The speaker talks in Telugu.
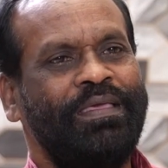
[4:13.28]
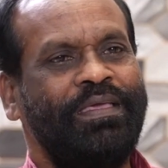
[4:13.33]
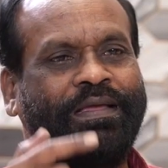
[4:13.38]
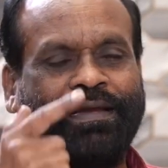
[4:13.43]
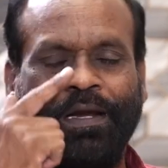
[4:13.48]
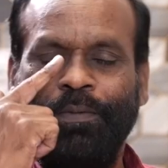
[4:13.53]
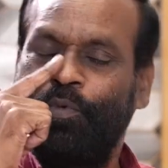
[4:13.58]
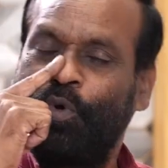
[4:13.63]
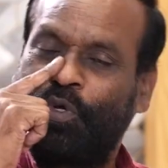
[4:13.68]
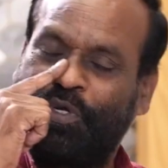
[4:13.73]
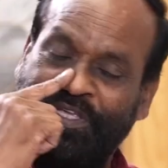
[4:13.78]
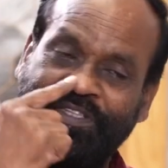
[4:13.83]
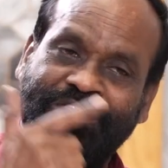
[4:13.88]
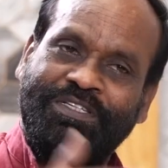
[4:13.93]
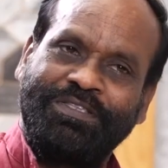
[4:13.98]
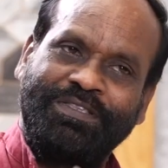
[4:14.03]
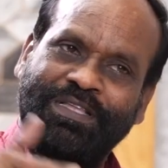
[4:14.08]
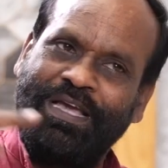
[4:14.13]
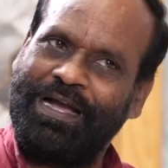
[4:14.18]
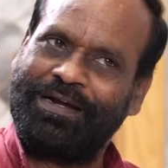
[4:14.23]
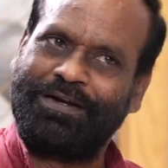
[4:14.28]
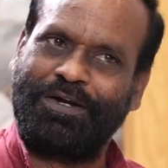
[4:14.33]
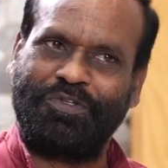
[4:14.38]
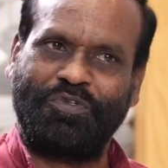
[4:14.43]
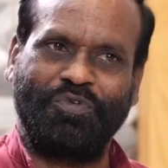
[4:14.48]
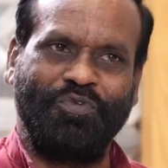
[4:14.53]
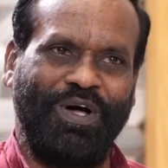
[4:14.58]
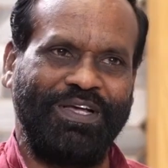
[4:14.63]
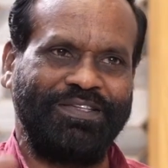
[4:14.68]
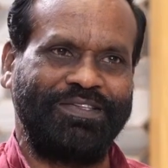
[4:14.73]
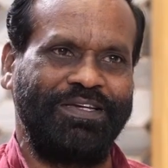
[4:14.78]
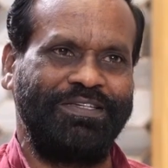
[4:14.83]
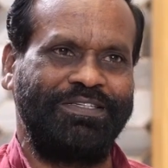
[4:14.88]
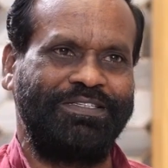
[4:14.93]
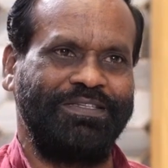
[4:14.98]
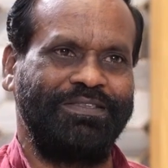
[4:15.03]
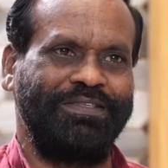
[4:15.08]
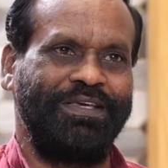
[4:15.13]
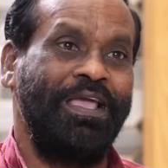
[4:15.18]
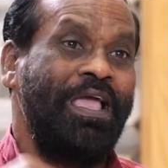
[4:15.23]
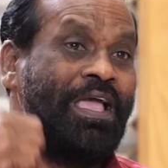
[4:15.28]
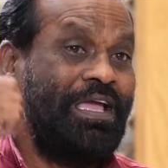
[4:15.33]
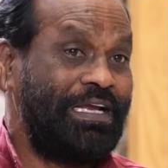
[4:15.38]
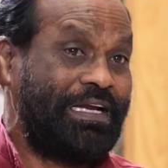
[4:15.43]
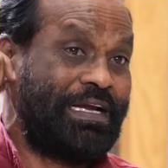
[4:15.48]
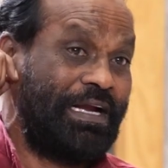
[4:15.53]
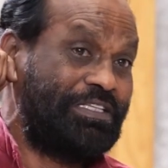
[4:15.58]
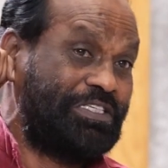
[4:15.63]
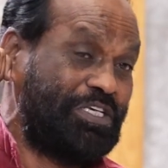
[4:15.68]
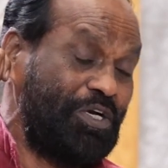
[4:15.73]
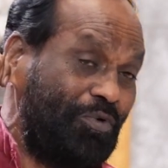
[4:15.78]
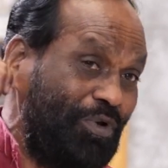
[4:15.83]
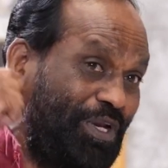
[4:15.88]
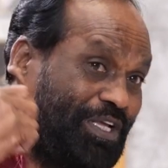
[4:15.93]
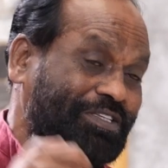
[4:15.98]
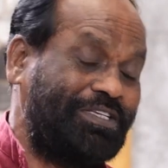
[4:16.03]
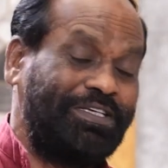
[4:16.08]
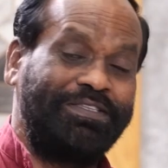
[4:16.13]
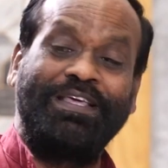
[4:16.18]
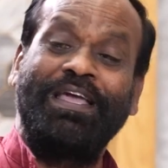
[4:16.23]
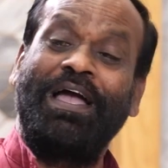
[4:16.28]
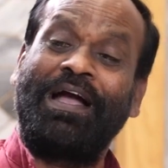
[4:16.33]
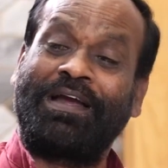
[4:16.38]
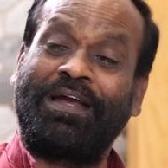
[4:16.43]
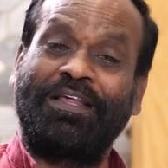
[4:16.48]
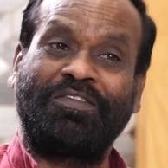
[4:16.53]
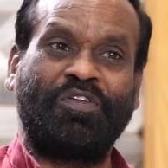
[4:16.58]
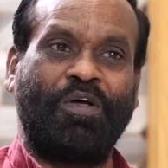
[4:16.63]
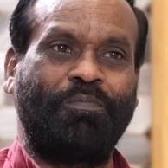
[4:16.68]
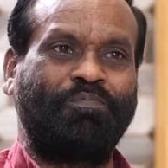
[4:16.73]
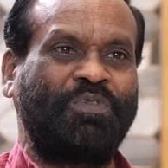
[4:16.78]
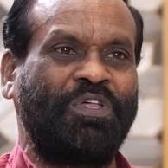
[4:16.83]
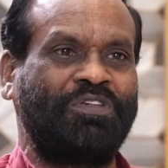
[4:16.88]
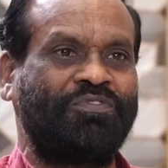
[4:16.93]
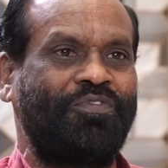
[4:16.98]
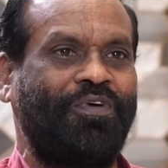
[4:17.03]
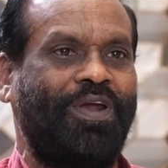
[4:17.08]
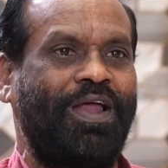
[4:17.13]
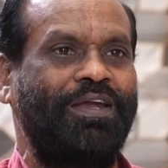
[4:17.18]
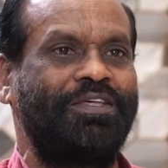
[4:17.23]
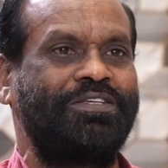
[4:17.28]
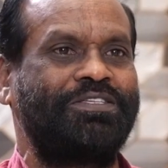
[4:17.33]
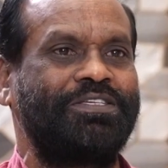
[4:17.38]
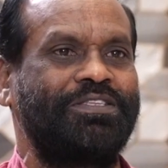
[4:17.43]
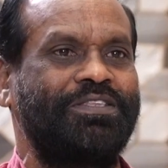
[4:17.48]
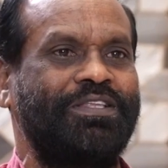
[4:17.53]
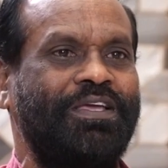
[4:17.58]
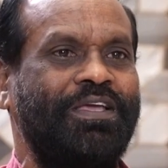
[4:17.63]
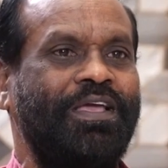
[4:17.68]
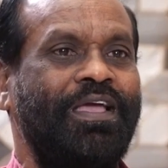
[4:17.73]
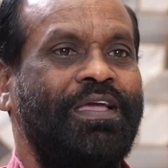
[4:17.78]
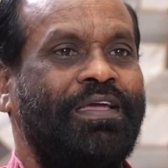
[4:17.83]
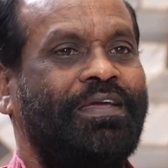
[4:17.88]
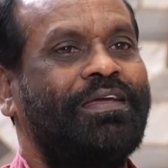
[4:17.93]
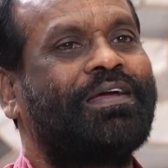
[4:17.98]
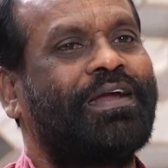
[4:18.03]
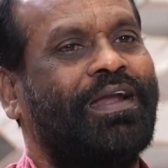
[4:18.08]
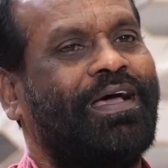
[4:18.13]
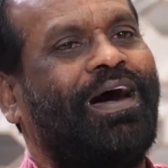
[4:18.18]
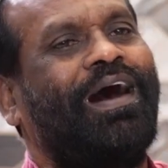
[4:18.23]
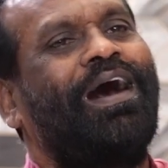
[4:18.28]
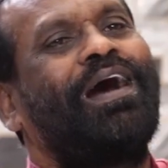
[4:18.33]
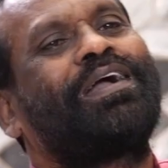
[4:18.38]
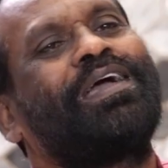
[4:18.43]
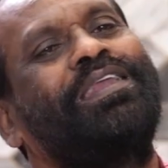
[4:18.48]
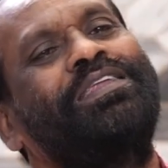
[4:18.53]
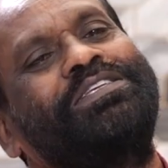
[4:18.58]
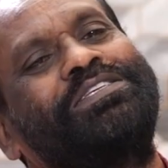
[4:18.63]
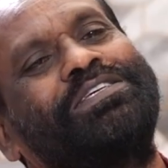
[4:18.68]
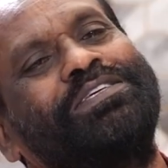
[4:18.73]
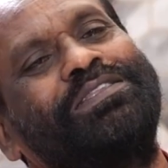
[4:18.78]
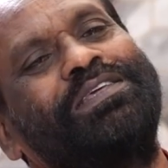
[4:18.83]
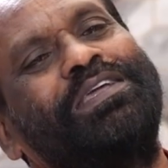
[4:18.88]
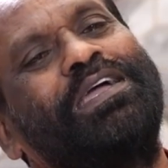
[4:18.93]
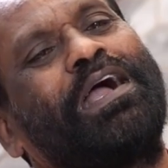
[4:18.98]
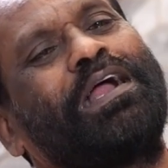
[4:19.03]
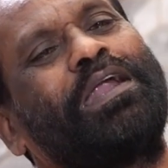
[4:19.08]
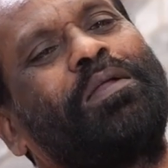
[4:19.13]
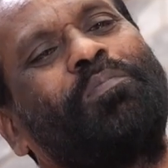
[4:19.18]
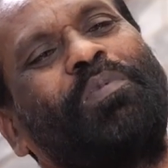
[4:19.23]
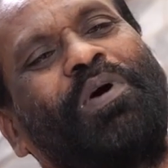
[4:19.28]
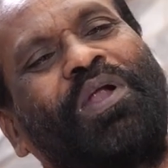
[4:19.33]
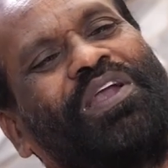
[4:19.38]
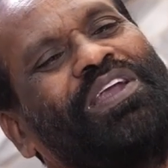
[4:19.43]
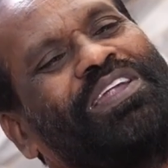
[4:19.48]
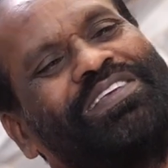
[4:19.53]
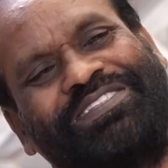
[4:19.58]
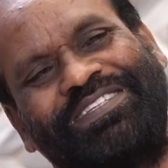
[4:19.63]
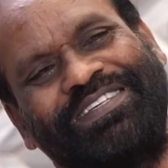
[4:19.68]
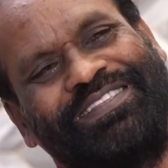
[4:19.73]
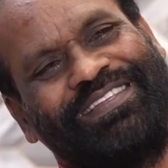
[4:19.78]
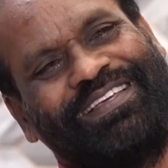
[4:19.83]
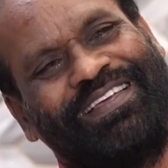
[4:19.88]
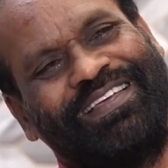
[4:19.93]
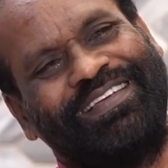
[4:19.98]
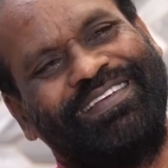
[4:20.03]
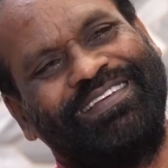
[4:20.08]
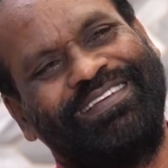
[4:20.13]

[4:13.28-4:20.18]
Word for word: ఇక్కడ ముక్కిచ్చింది అక్కడ సువాసన ఇచ్చింది ఇక్కడ చెవులు ఇచ్చింది అక్కడ సప్త స్వరాలు ఇచ్చింది ఇక్కడ ఆకలి ఇచ్చింది అక్కడ పండ్లు ఇచ్చింది